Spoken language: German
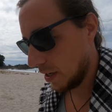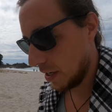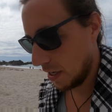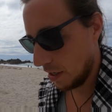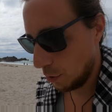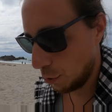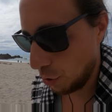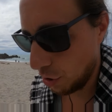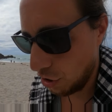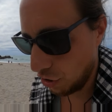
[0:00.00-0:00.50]
wir hatten
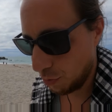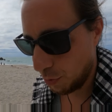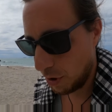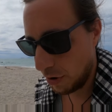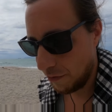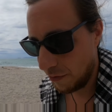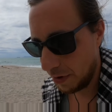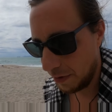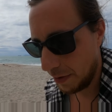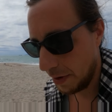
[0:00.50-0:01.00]
gerade
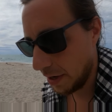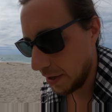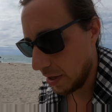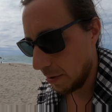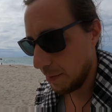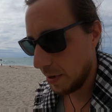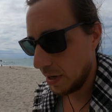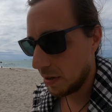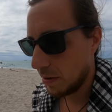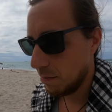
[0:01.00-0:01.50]
durchgesprochen, weil wir
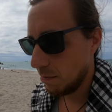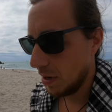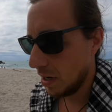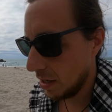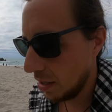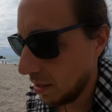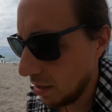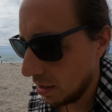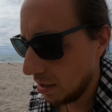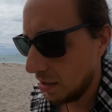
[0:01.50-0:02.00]
das am besten
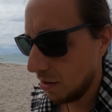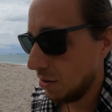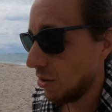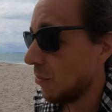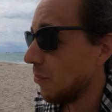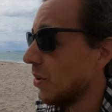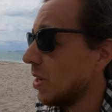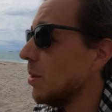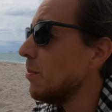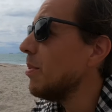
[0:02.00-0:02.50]
machen und
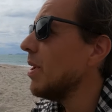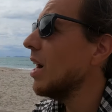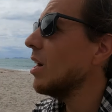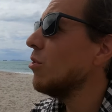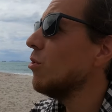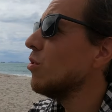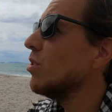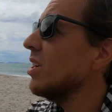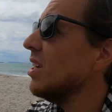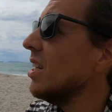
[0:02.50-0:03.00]
ob man den
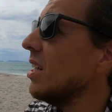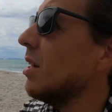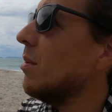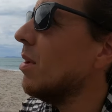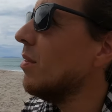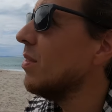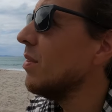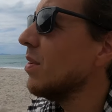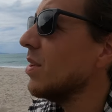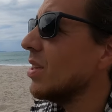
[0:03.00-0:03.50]
Berg hochgeht.
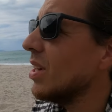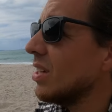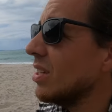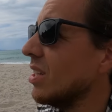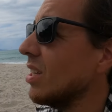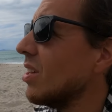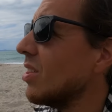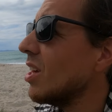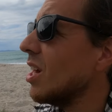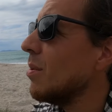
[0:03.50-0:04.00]
Aber Vivi
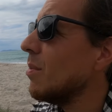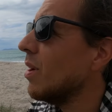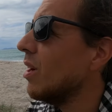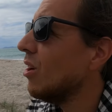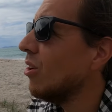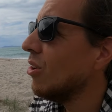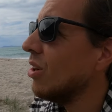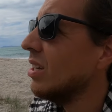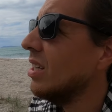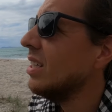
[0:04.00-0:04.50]
sagt jetzt
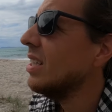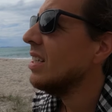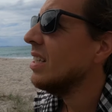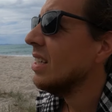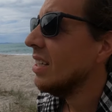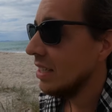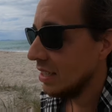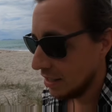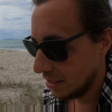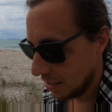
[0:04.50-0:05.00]
selber auch,
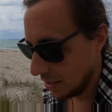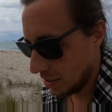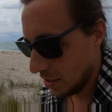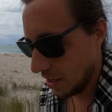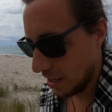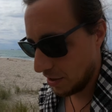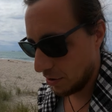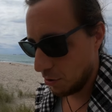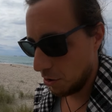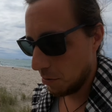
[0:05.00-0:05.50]
dass
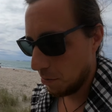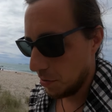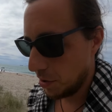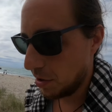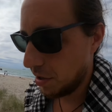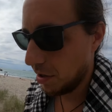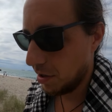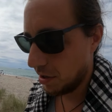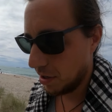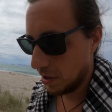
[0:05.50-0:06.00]
hier das doch ein
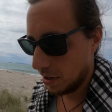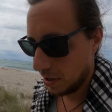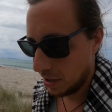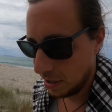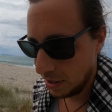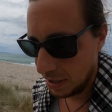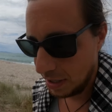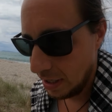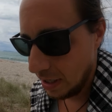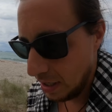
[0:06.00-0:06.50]
bisschen
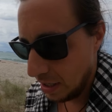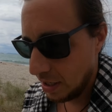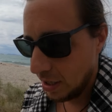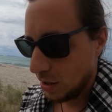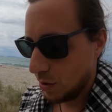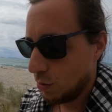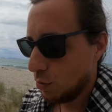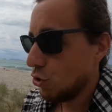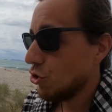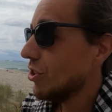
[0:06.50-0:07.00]

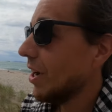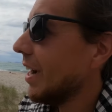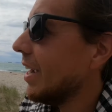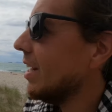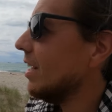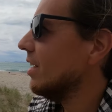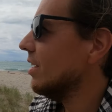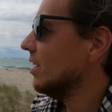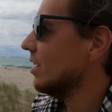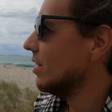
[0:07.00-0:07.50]
zu
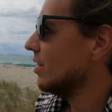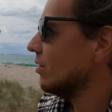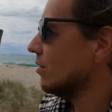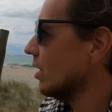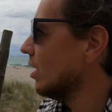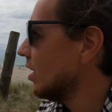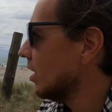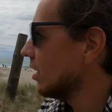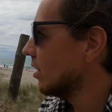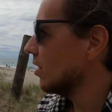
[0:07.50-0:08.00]
steil ist
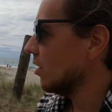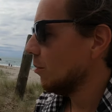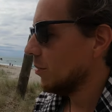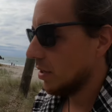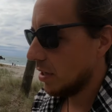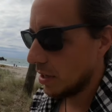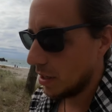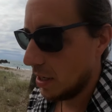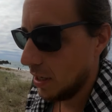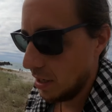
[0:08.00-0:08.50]
oder jetzt auch
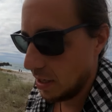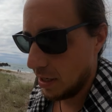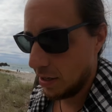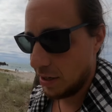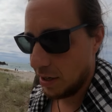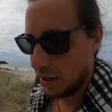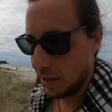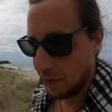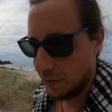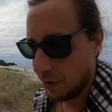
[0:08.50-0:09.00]
mit den
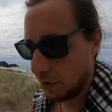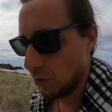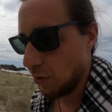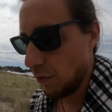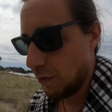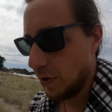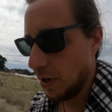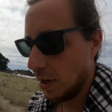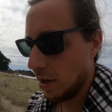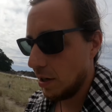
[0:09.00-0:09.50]
Kindern dann einfach
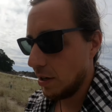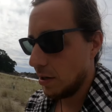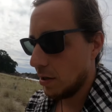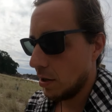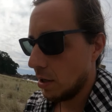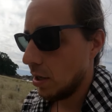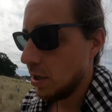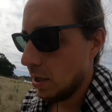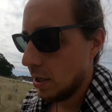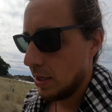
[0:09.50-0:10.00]
zu viel
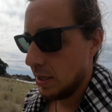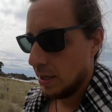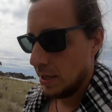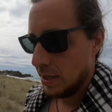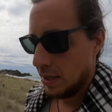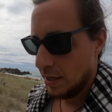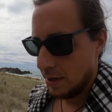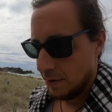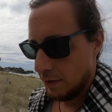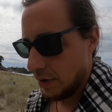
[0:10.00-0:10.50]
ist
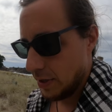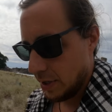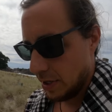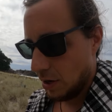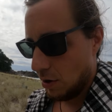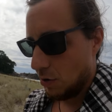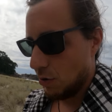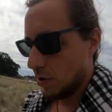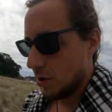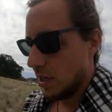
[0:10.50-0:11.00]
was
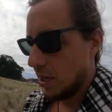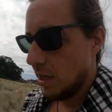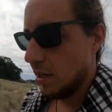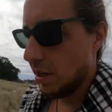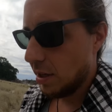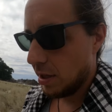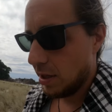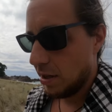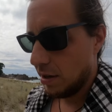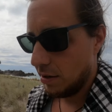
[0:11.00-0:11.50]
ja auch
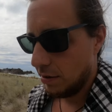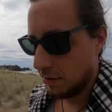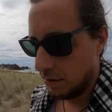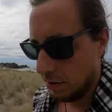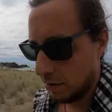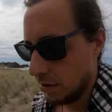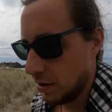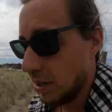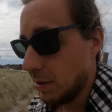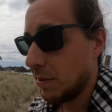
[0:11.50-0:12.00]
okay ist.
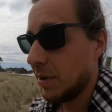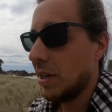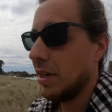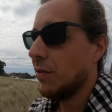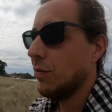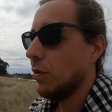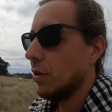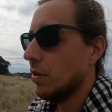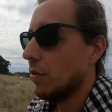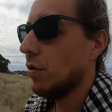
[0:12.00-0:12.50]
Und ich habe
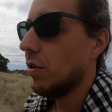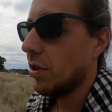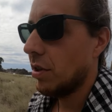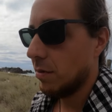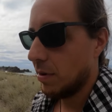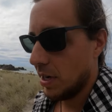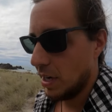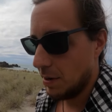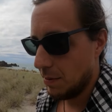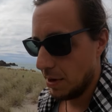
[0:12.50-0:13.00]
gesagt, ich würde das
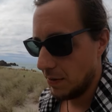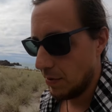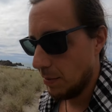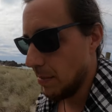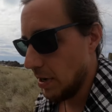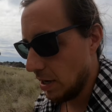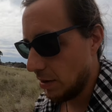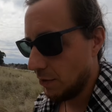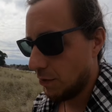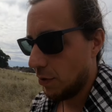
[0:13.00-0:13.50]
trotzdem gerne
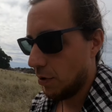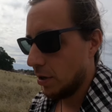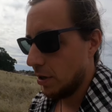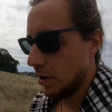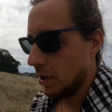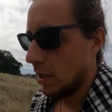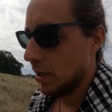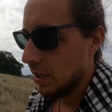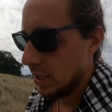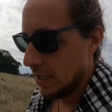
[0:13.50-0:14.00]
irgendwie machen
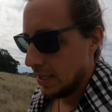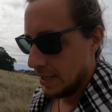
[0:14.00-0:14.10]
wollen.